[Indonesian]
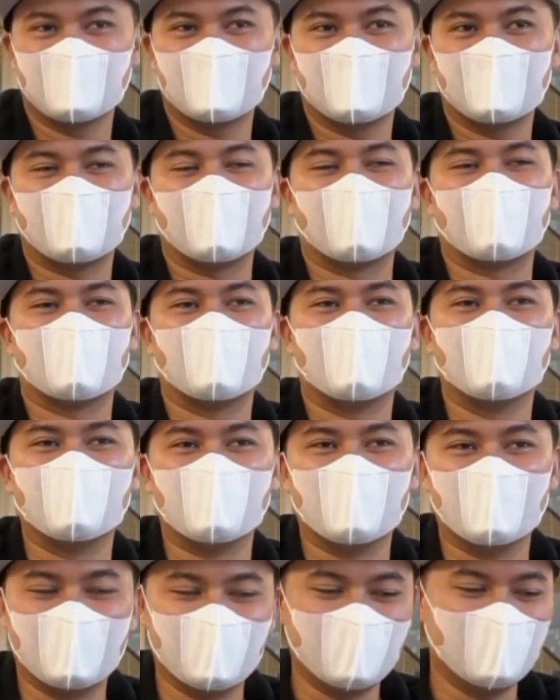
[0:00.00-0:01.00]
Nah, di
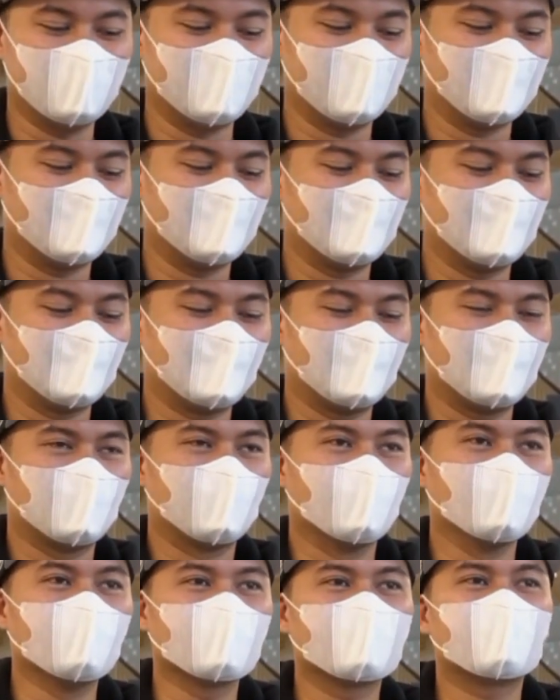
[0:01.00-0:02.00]
sini
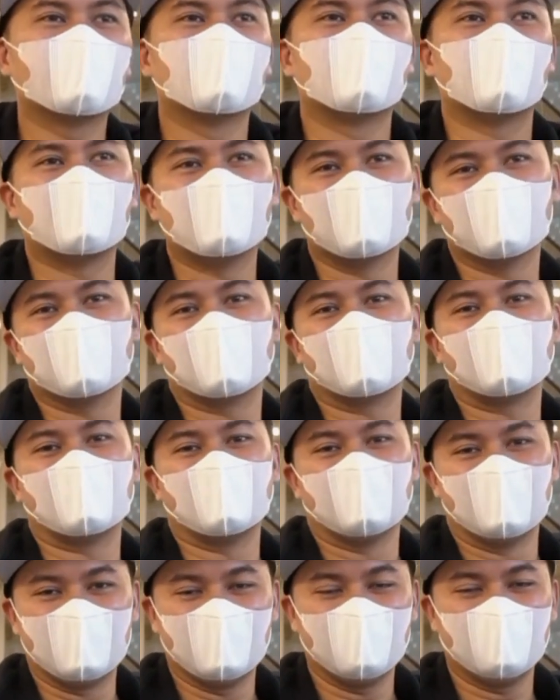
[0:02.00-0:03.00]
untuk semua bangunan
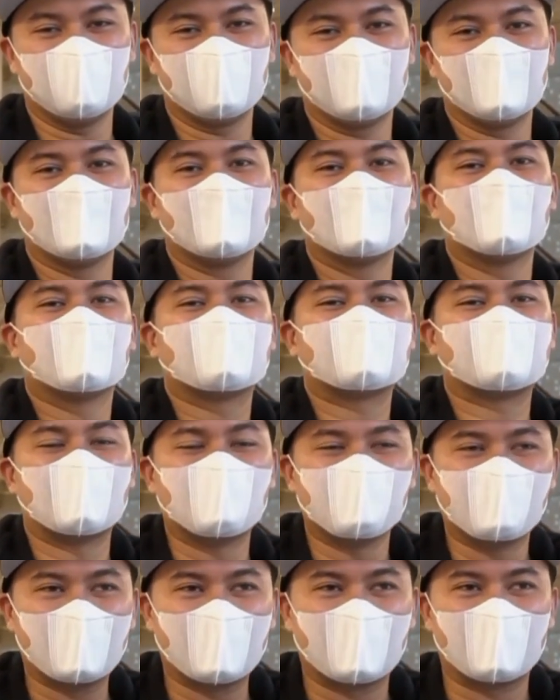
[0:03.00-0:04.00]
ini
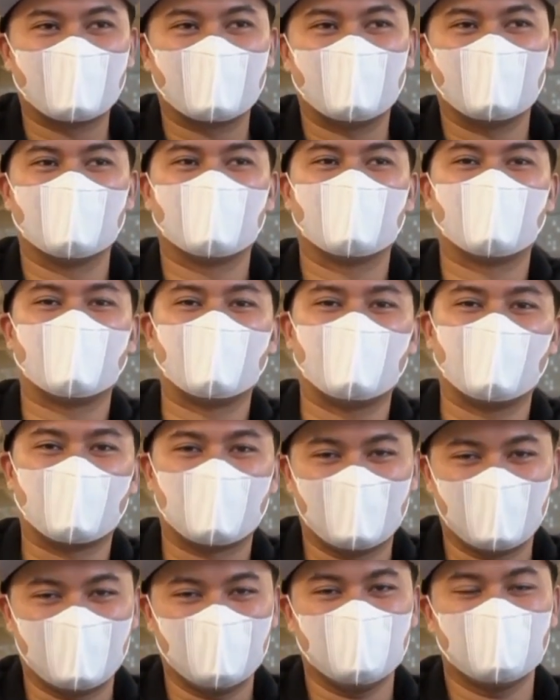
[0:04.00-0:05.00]
sampai ke
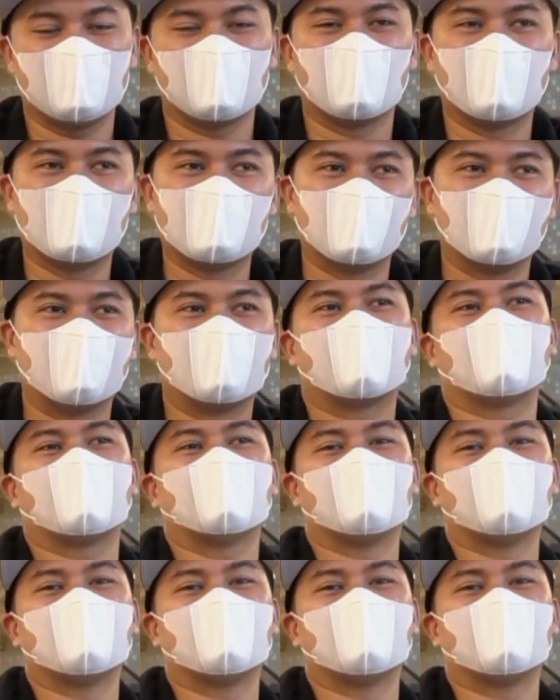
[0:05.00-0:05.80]
interiornya gue menggunakan